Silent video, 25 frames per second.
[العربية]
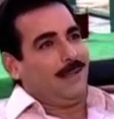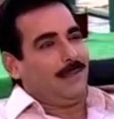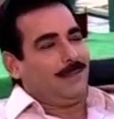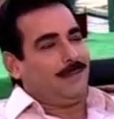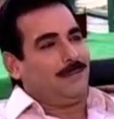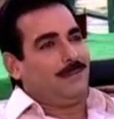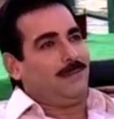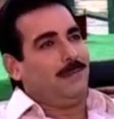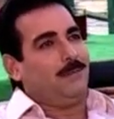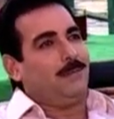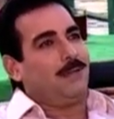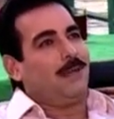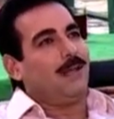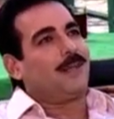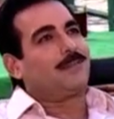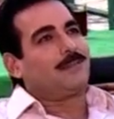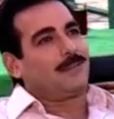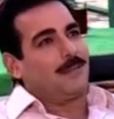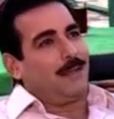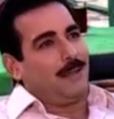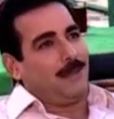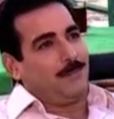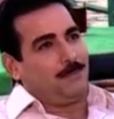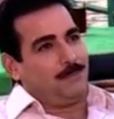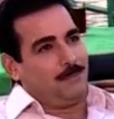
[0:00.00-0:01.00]
سيب
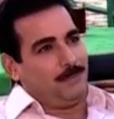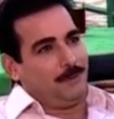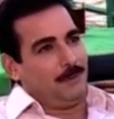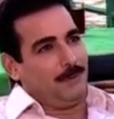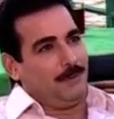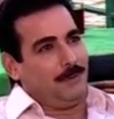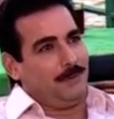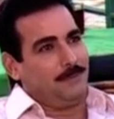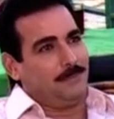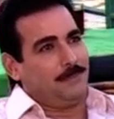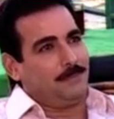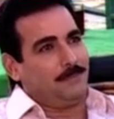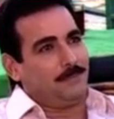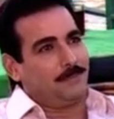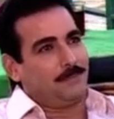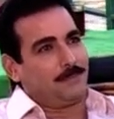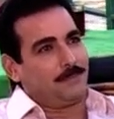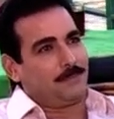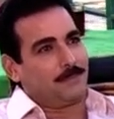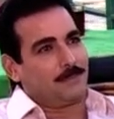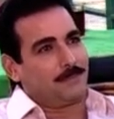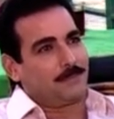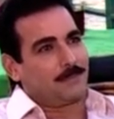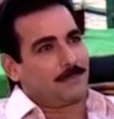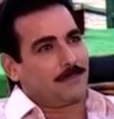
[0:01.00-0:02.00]
الحساب
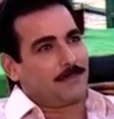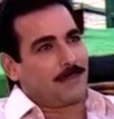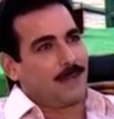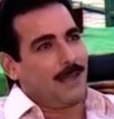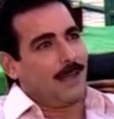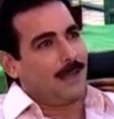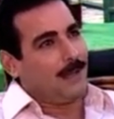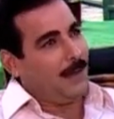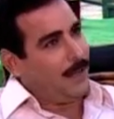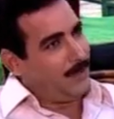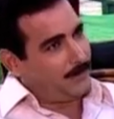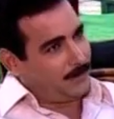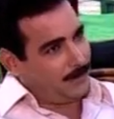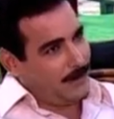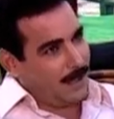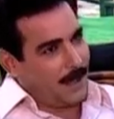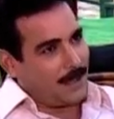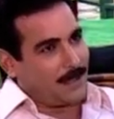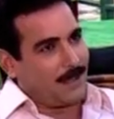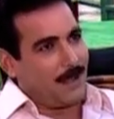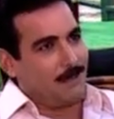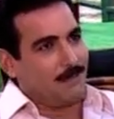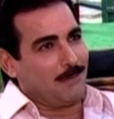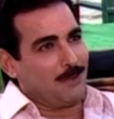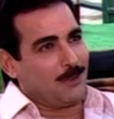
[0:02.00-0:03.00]
انا اصلي
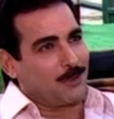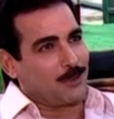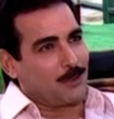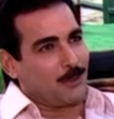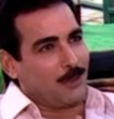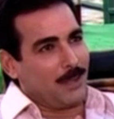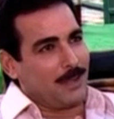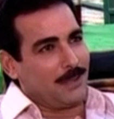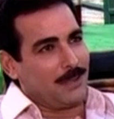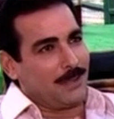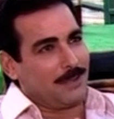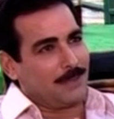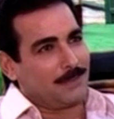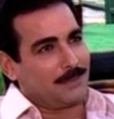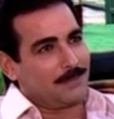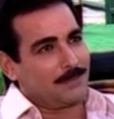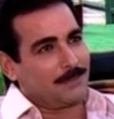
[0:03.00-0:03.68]
هكمل شويه